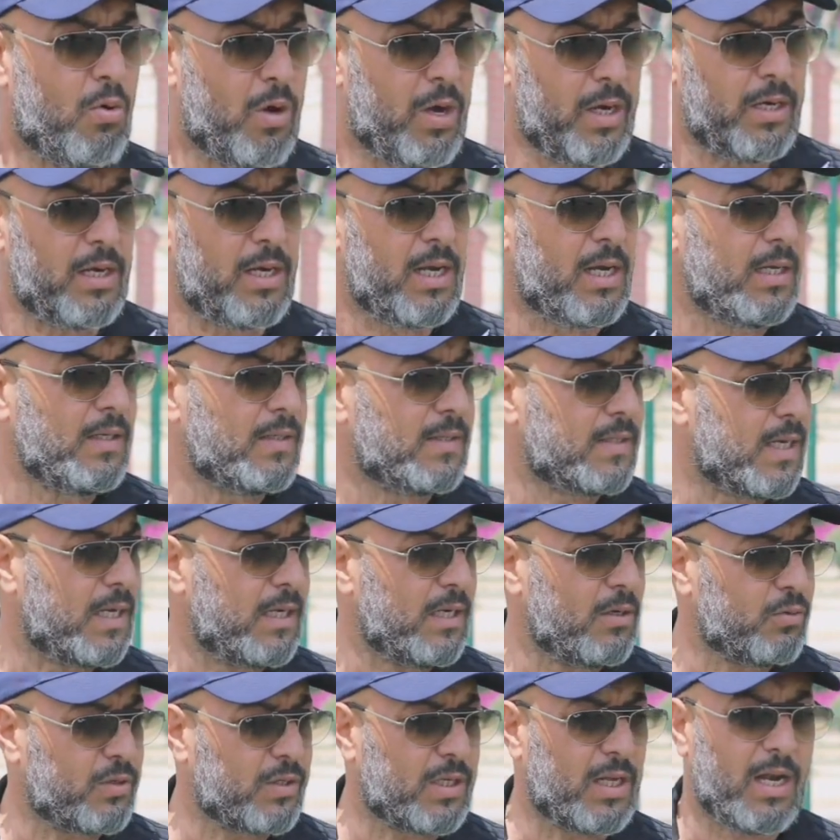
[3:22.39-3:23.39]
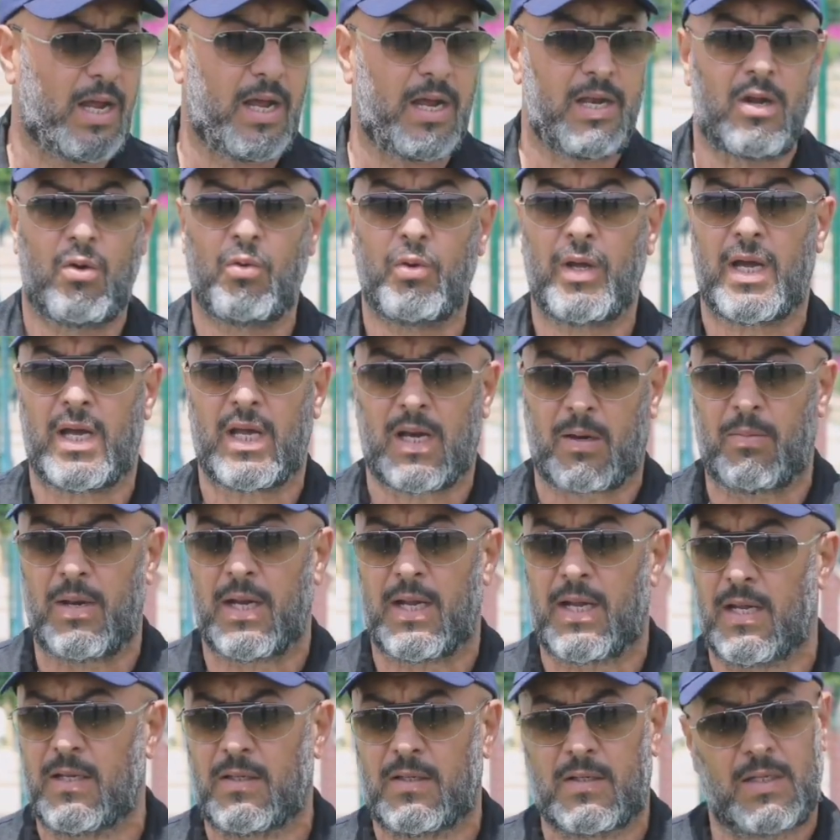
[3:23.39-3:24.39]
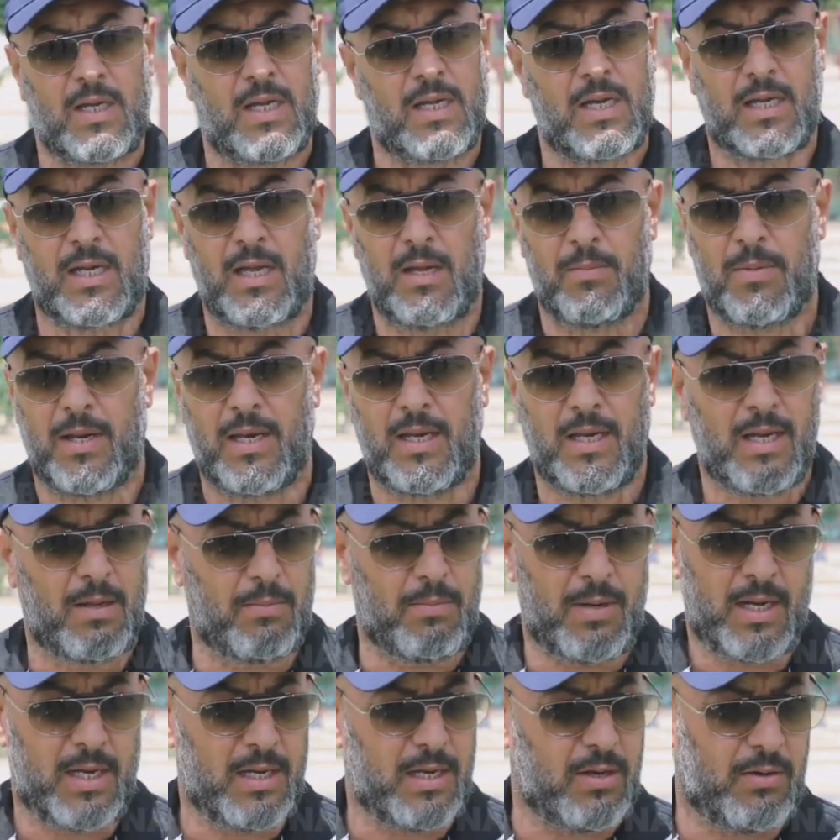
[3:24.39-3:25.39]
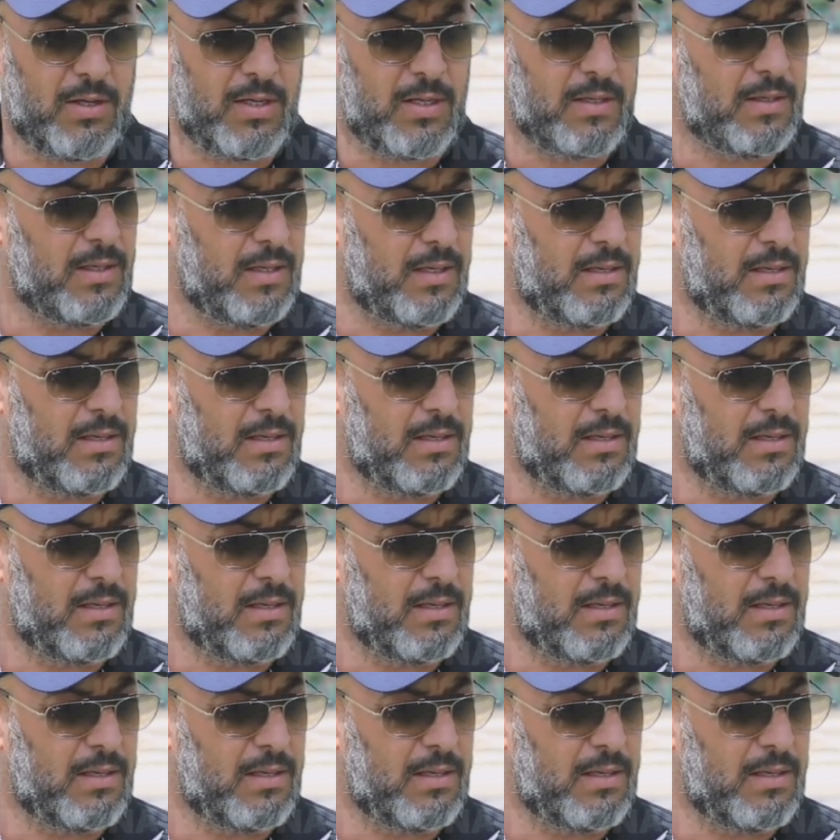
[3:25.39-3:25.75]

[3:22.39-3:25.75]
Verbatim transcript: وان الانسان يوصل انه يخرب لك هذا الشيء انا كيبان لي بلي